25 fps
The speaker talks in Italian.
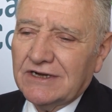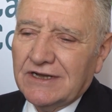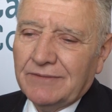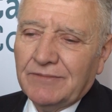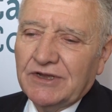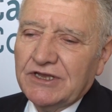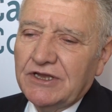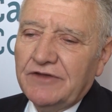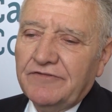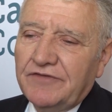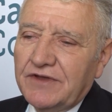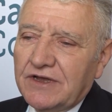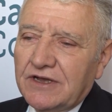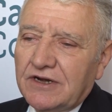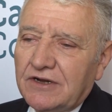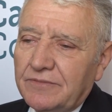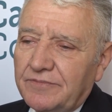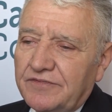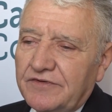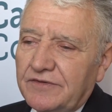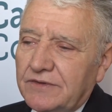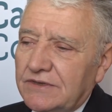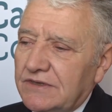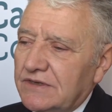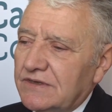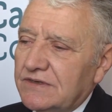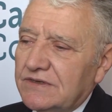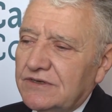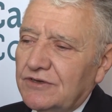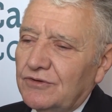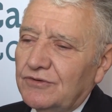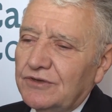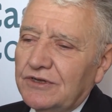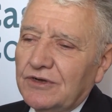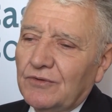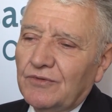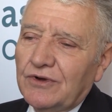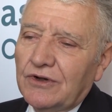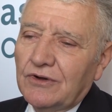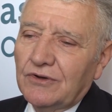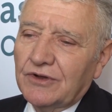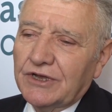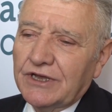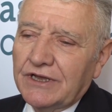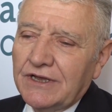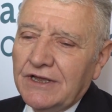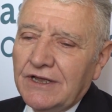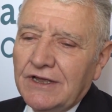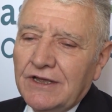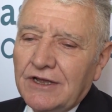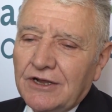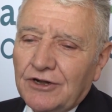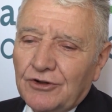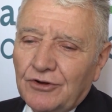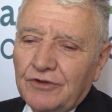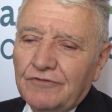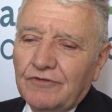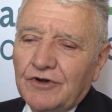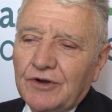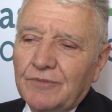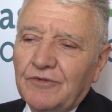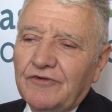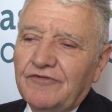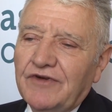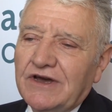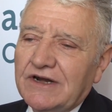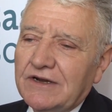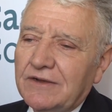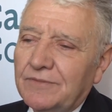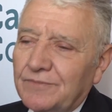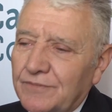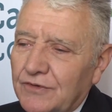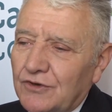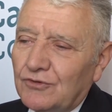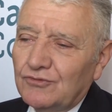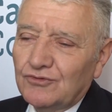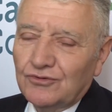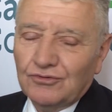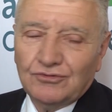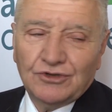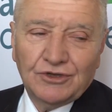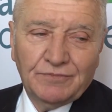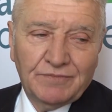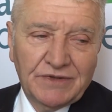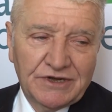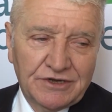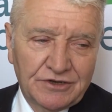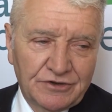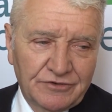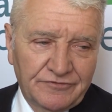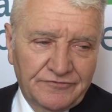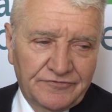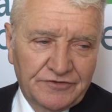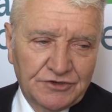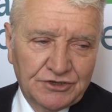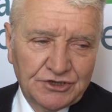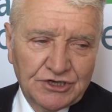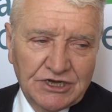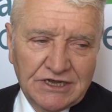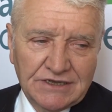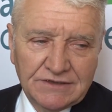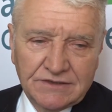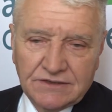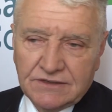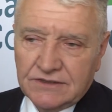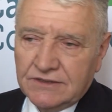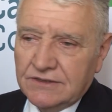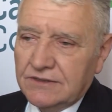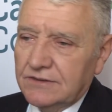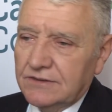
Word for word: la magnifica rappresentazione di quello che noi vorremmo fare con tutti i beni confiscati.